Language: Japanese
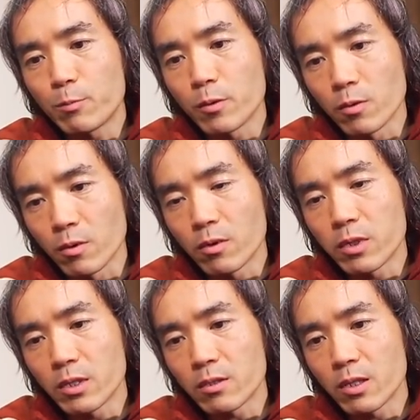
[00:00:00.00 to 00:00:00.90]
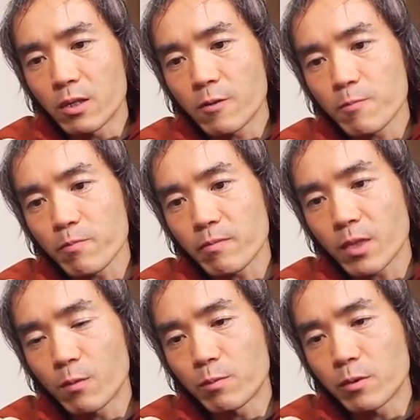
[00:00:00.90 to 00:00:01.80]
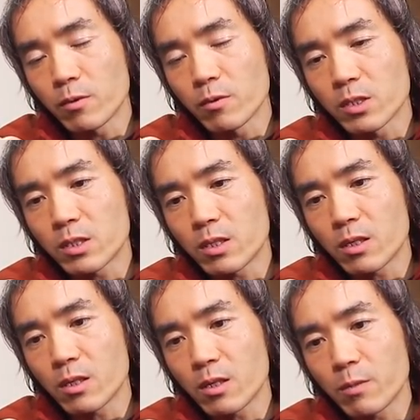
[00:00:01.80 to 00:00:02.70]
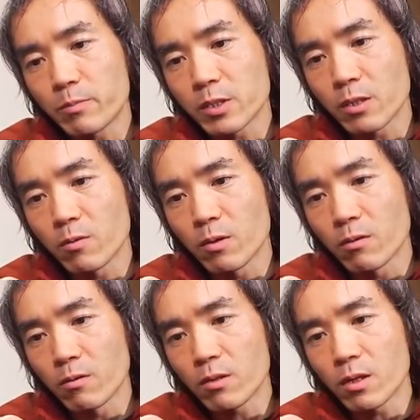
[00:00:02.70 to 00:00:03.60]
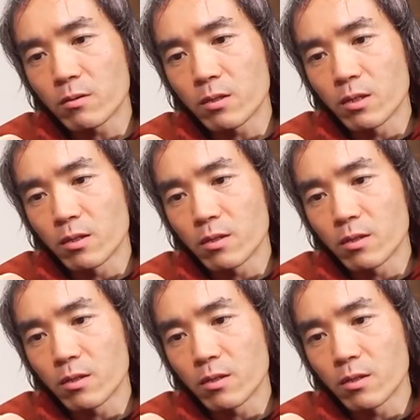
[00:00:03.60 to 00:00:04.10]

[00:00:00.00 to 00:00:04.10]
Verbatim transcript: プロードですねアップロードしてアップした動画の確認